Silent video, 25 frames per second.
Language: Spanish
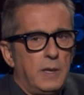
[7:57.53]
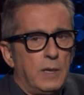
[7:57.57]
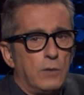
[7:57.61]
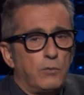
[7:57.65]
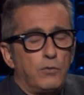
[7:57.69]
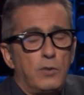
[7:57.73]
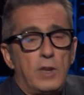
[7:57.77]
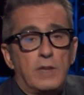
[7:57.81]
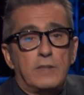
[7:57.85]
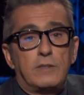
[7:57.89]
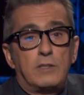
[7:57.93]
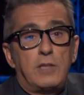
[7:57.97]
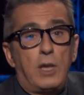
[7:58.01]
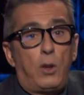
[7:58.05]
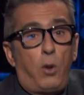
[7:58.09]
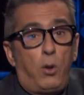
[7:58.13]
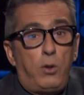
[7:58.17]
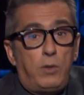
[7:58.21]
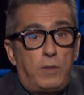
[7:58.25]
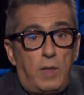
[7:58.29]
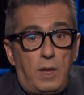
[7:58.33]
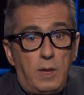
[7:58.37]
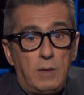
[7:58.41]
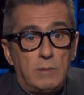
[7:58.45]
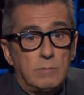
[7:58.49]
Es un
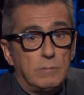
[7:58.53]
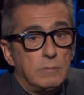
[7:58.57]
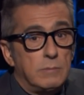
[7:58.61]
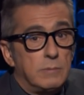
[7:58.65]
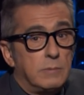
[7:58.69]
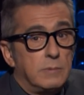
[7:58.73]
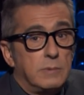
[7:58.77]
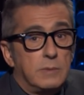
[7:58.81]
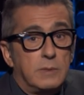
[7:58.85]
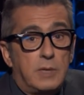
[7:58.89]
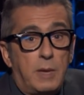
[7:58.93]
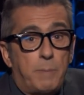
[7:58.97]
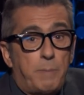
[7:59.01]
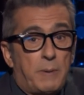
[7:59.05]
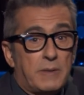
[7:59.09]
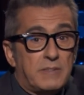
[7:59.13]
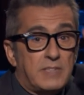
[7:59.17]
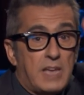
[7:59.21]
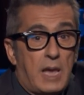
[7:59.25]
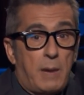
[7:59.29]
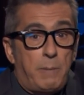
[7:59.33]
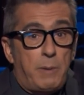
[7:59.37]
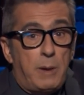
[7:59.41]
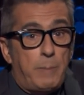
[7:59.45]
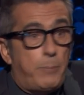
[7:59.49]
asteroide que
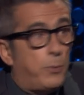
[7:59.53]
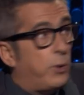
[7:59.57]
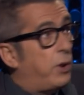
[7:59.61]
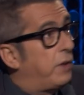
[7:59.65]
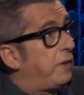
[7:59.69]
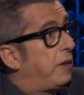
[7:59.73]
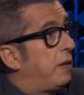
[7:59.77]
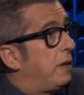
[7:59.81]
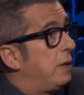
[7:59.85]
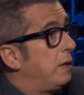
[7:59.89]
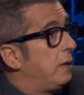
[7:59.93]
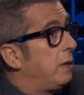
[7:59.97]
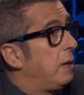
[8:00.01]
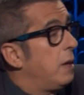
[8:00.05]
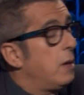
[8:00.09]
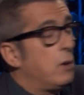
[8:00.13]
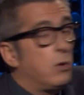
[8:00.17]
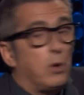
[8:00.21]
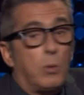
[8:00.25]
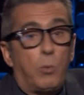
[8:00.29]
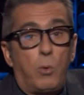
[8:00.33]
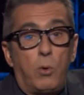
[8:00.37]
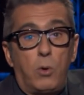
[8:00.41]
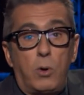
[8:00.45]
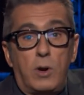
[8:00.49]
pasaba por allí,
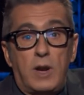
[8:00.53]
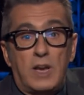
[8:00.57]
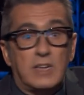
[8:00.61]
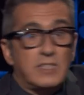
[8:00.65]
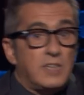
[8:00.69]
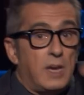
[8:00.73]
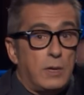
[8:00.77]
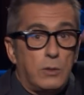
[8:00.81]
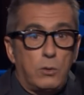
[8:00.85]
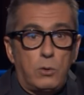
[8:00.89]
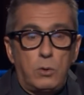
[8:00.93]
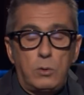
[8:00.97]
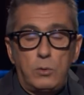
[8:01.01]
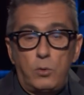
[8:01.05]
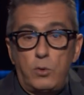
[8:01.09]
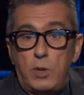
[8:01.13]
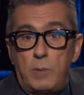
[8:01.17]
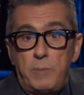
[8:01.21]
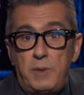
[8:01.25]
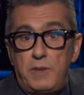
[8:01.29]
como casado, en una